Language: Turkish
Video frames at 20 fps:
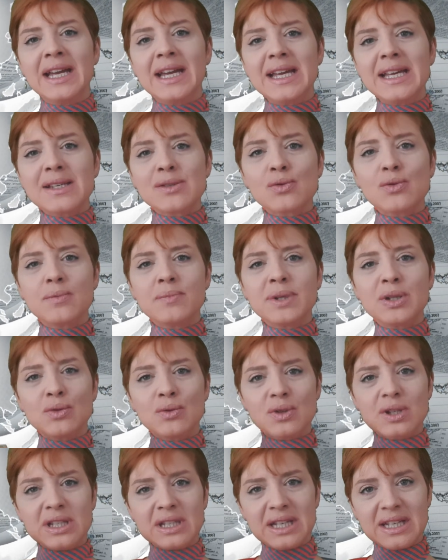En son bir
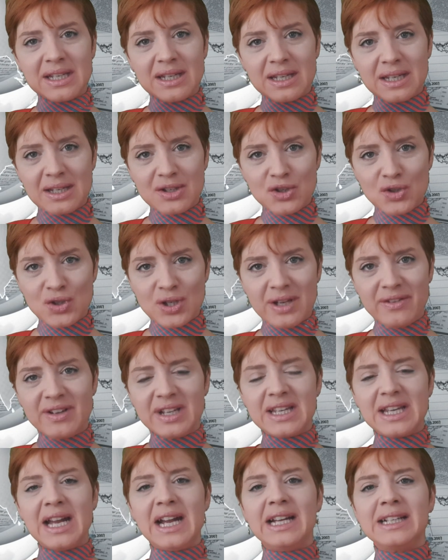gün yine eş
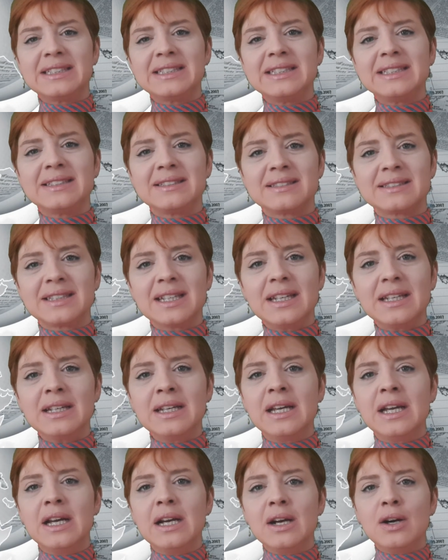eve
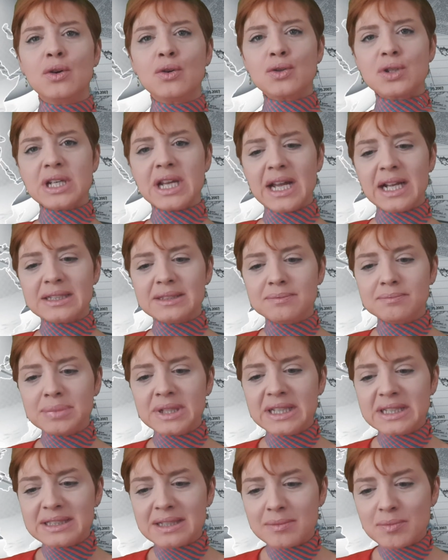geldiğinde hoş geldin
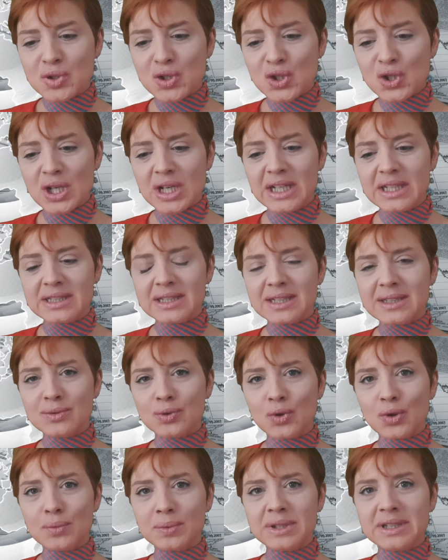bey demiş. Elindeki
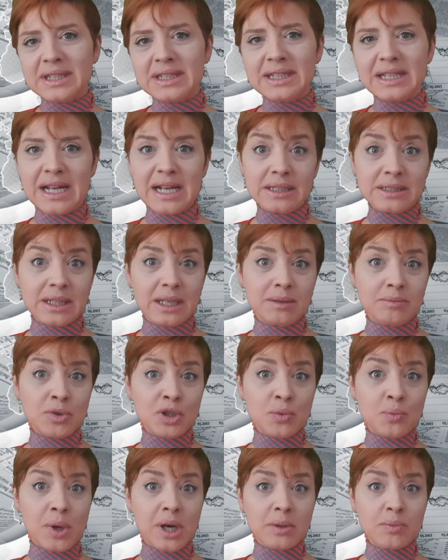torbalara
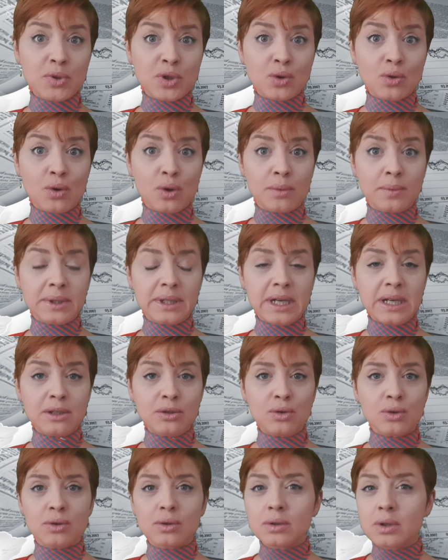yeltenmiş. Bakmış
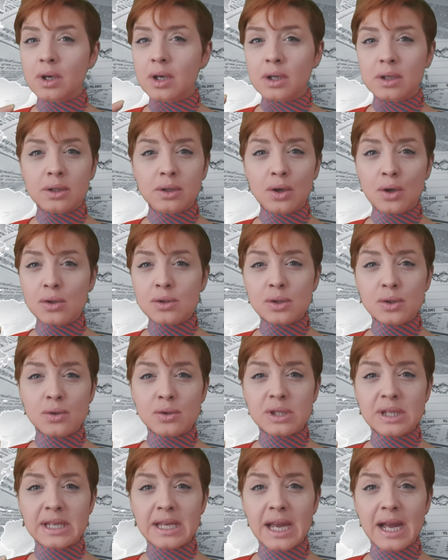torbalar yok. Göz
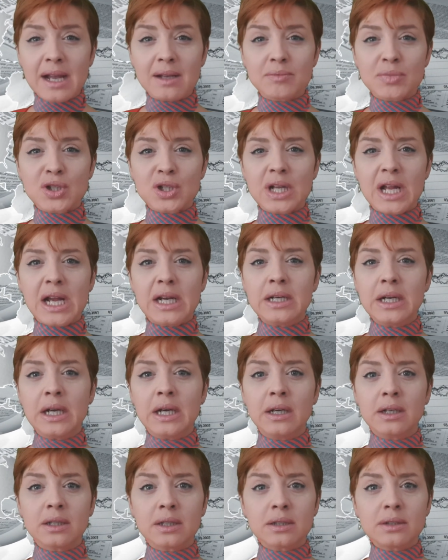göze gelmişler.
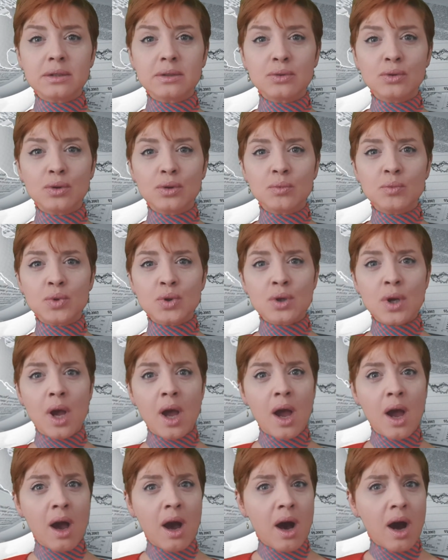Kadın dönmüş.
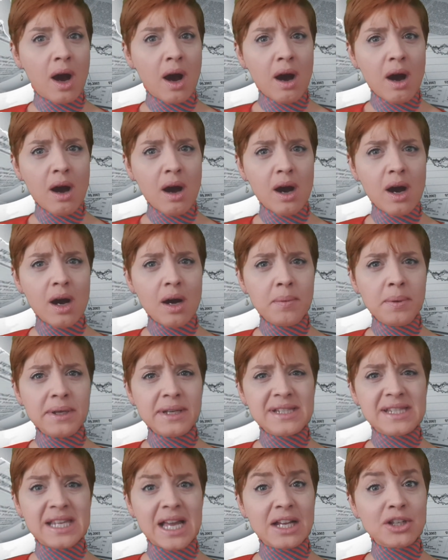Aa
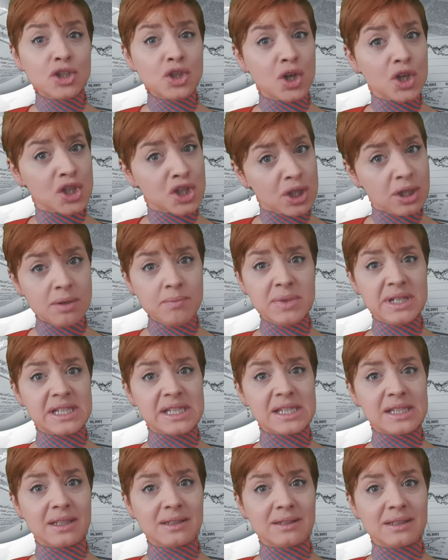bey sen
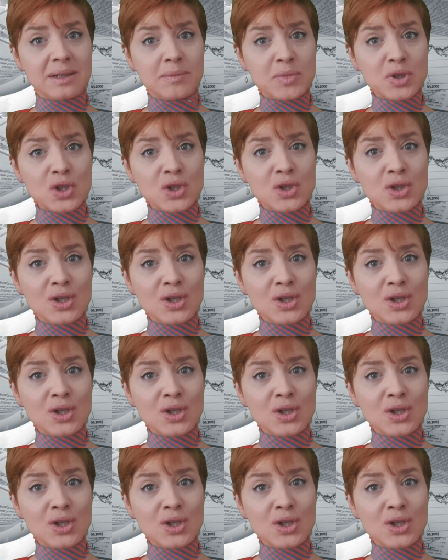şaşıymışsın demiş.